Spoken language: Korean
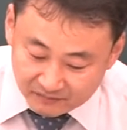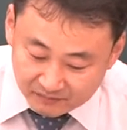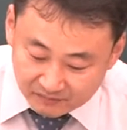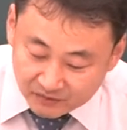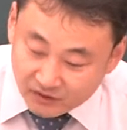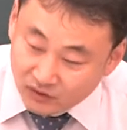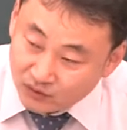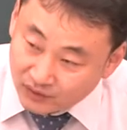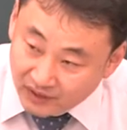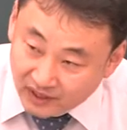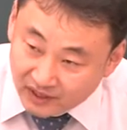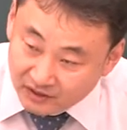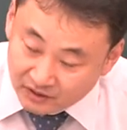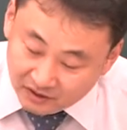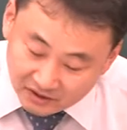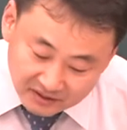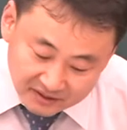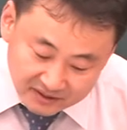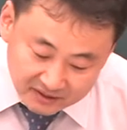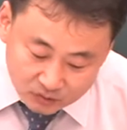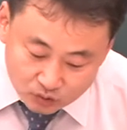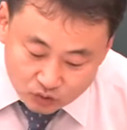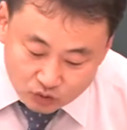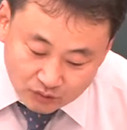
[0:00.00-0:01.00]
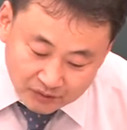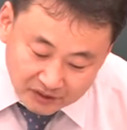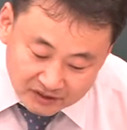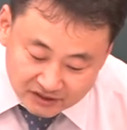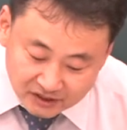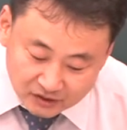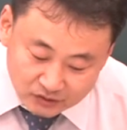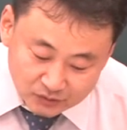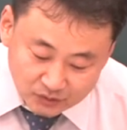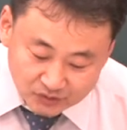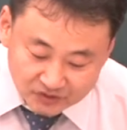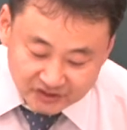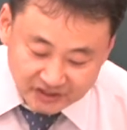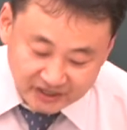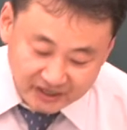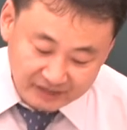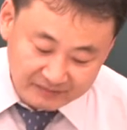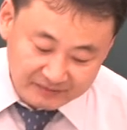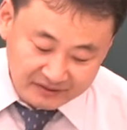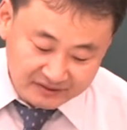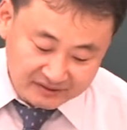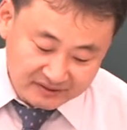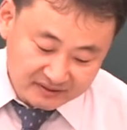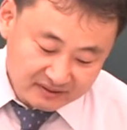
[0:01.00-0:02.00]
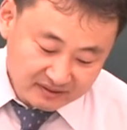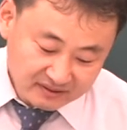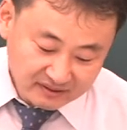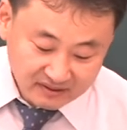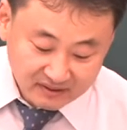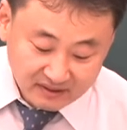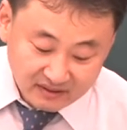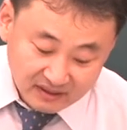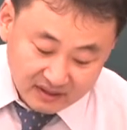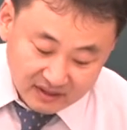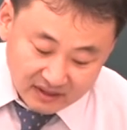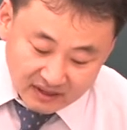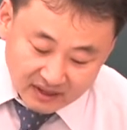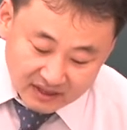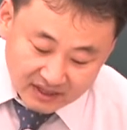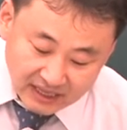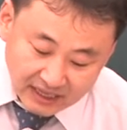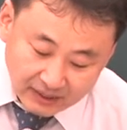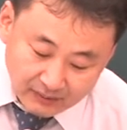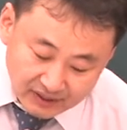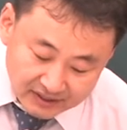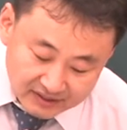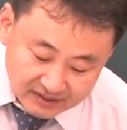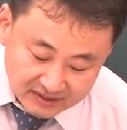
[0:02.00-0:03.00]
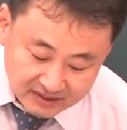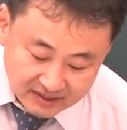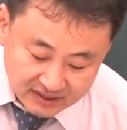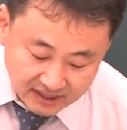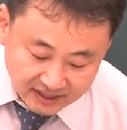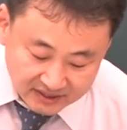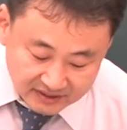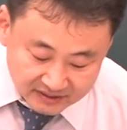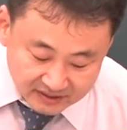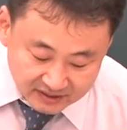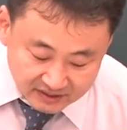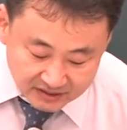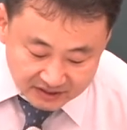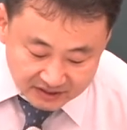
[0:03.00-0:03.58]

위에서 두 번째 줄 보시게 되면 상환 기간은